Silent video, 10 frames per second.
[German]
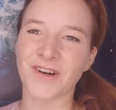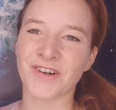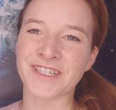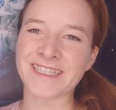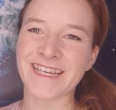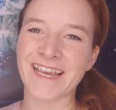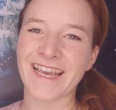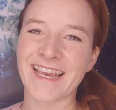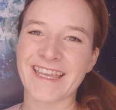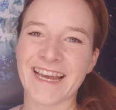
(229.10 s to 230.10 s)
Und
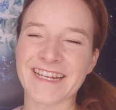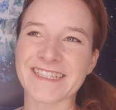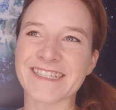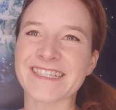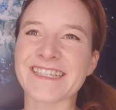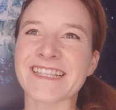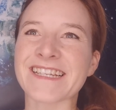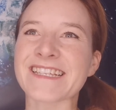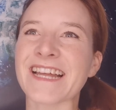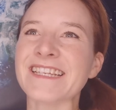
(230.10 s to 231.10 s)
ja, das ist das
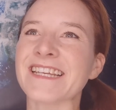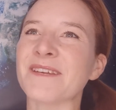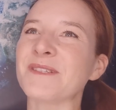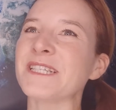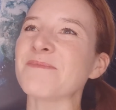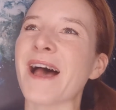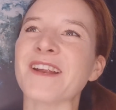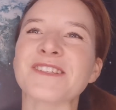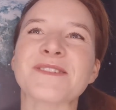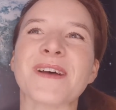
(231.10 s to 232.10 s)
Interessante an diesem
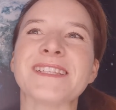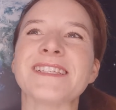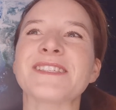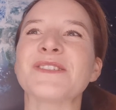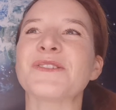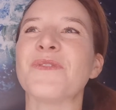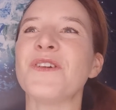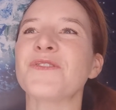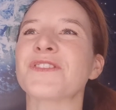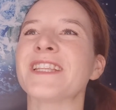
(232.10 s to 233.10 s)

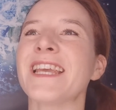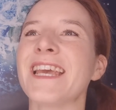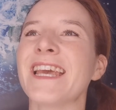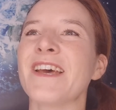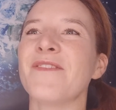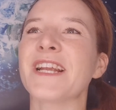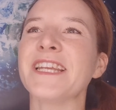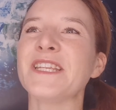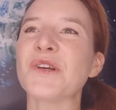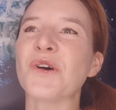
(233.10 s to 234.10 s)
21.12.
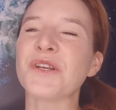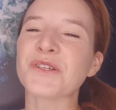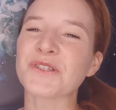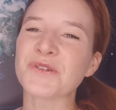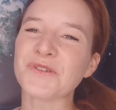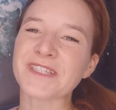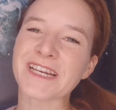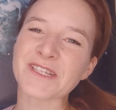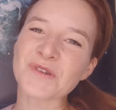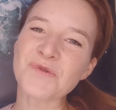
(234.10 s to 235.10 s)
Wirklich die Konjunktion
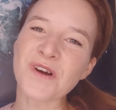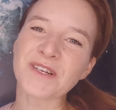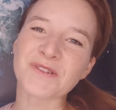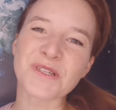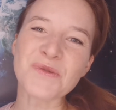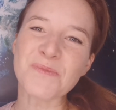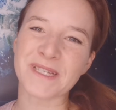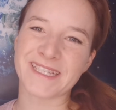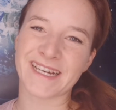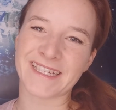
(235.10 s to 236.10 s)
Saturn und
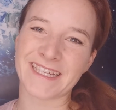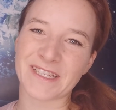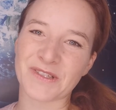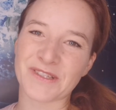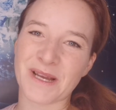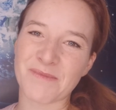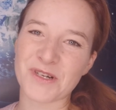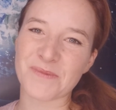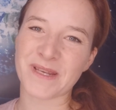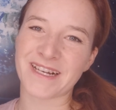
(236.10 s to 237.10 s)
Jupiter, die da
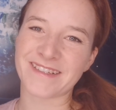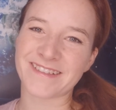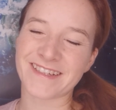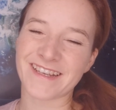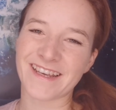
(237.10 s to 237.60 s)
zusammenspielen.